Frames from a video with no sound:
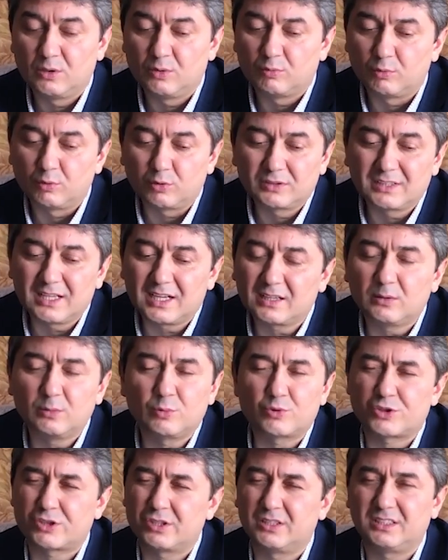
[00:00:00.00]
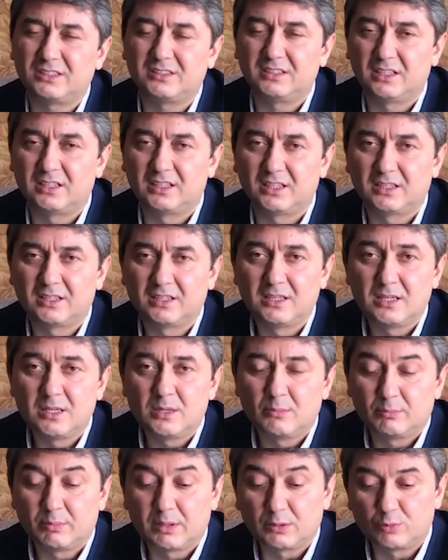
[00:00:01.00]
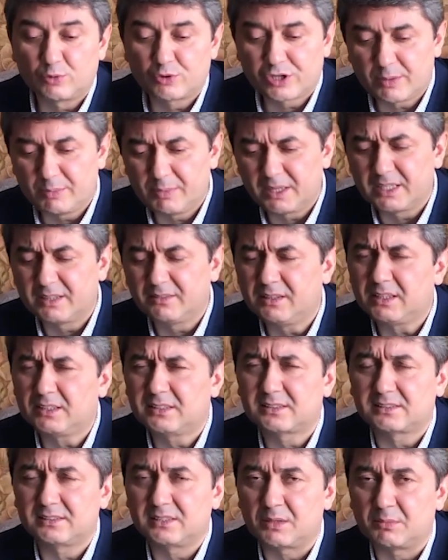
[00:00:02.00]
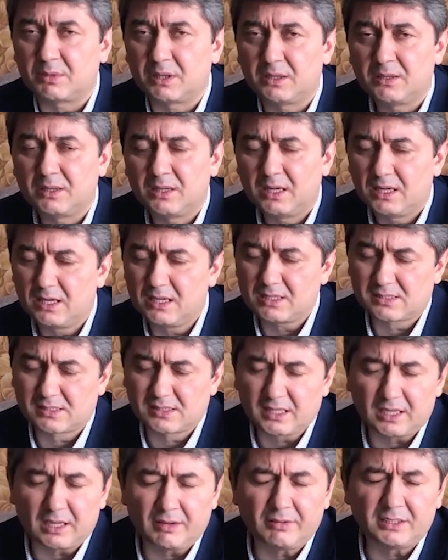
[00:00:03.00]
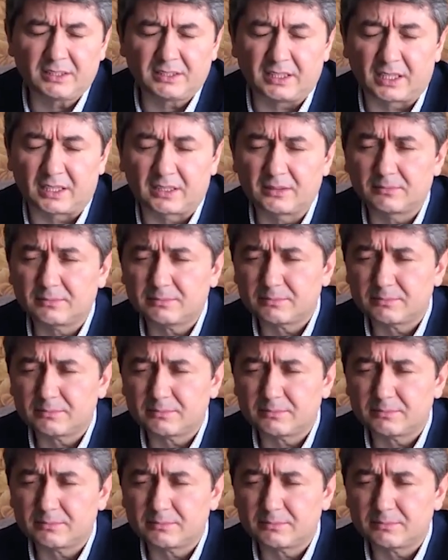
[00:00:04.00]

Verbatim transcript: Вот так лучше не делай. По душе поговорите с ними. Остановите их.